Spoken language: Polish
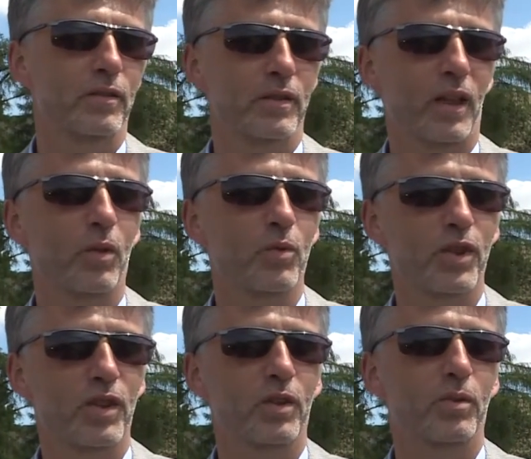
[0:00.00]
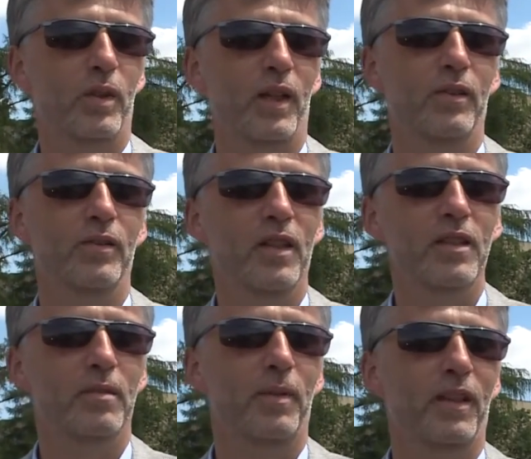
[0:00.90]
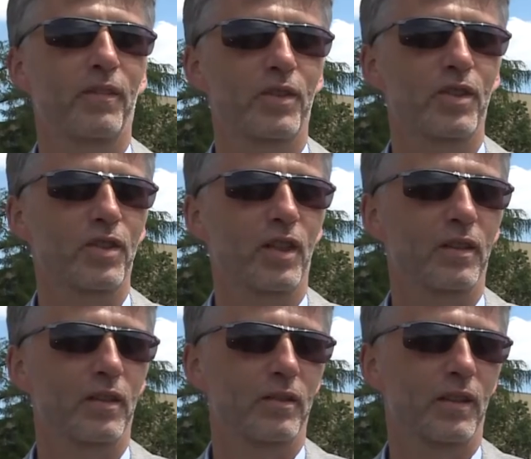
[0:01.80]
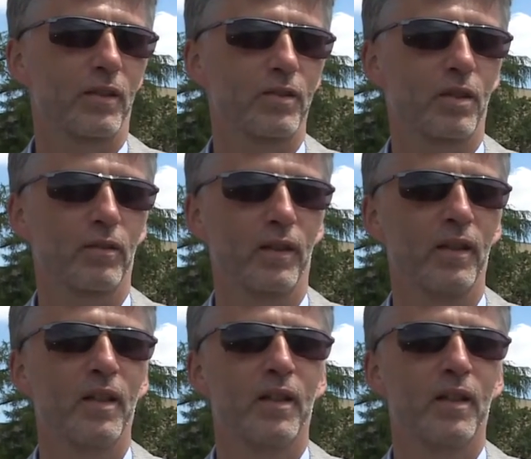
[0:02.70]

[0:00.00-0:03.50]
taką rzecz, która no nie jest chyba najważniejsza dla Ostrowa.